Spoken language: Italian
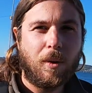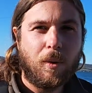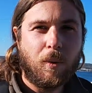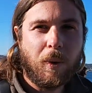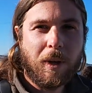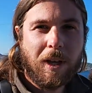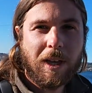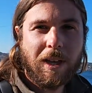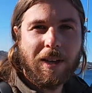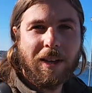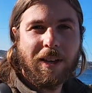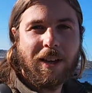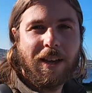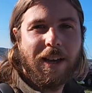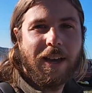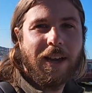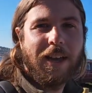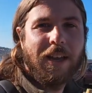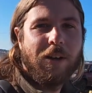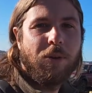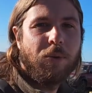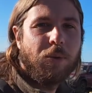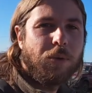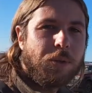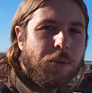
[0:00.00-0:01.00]
qui
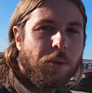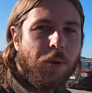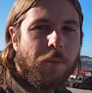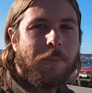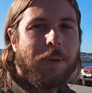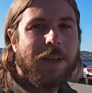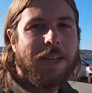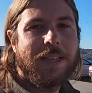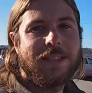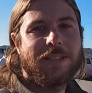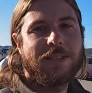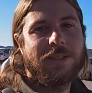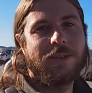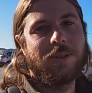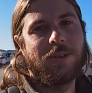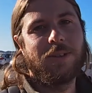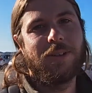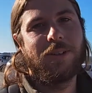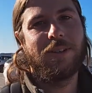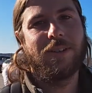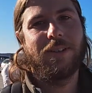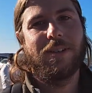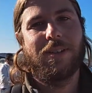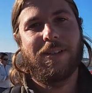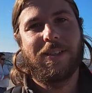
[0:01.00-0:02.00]
è l'ultimo pezzo
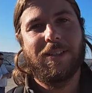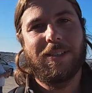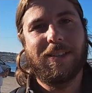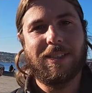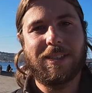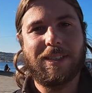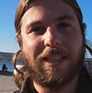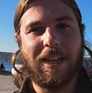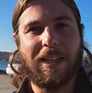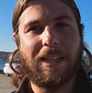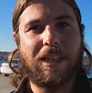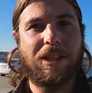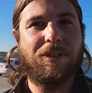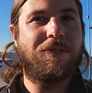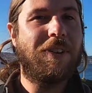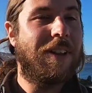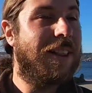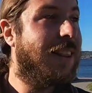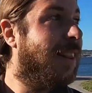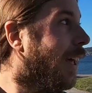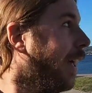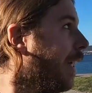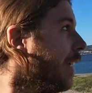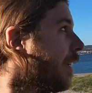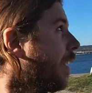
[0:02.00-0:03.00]
di strada
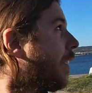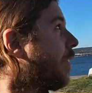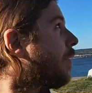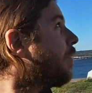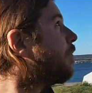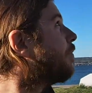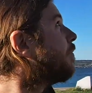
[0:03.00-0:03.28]
asfaltata